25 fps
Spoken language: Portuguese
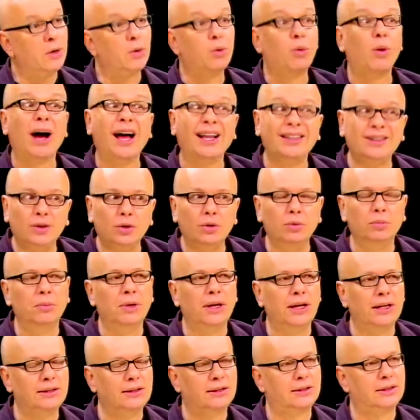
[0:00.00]
Quatro
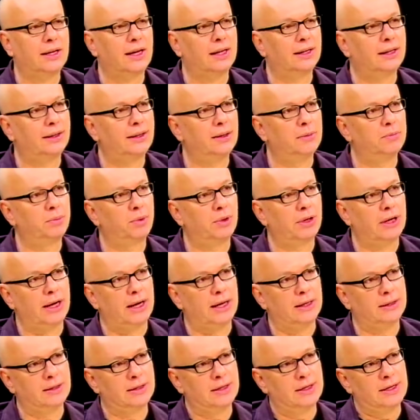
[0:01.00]
meses cada
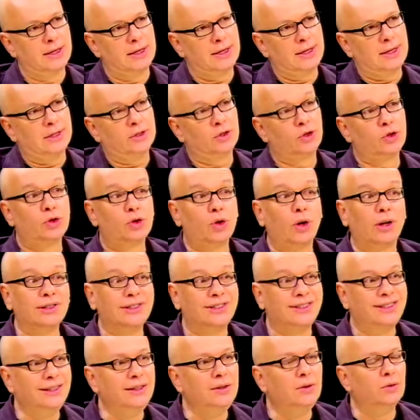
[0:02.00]
temporada,
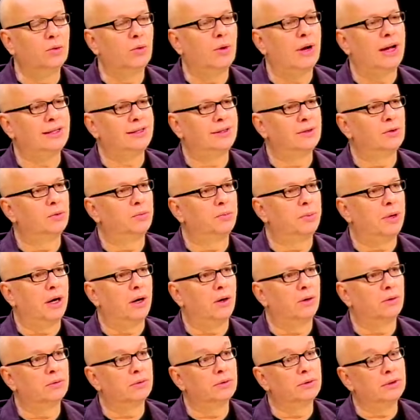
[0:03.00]
sozinho quase no
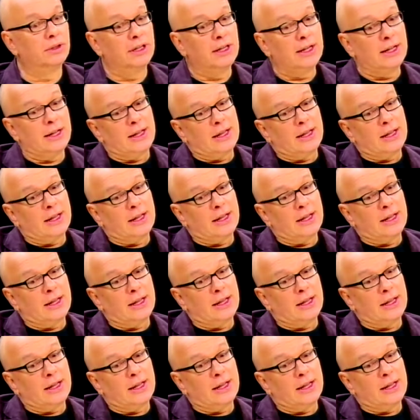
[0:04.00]
palco.